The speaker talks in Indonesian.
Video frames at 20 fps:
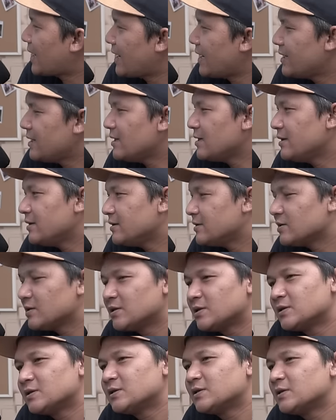Kayaknya
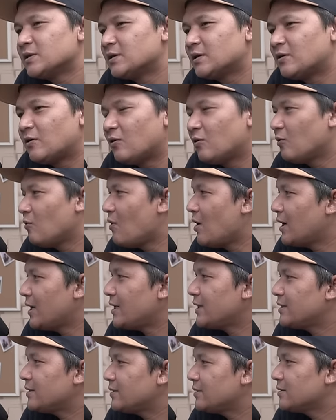kalau gua
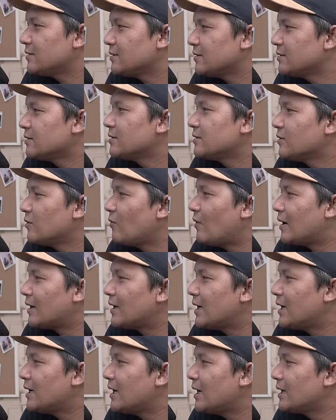ngeliat
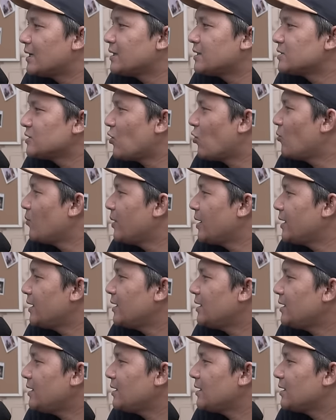warna dari Xiaomi ini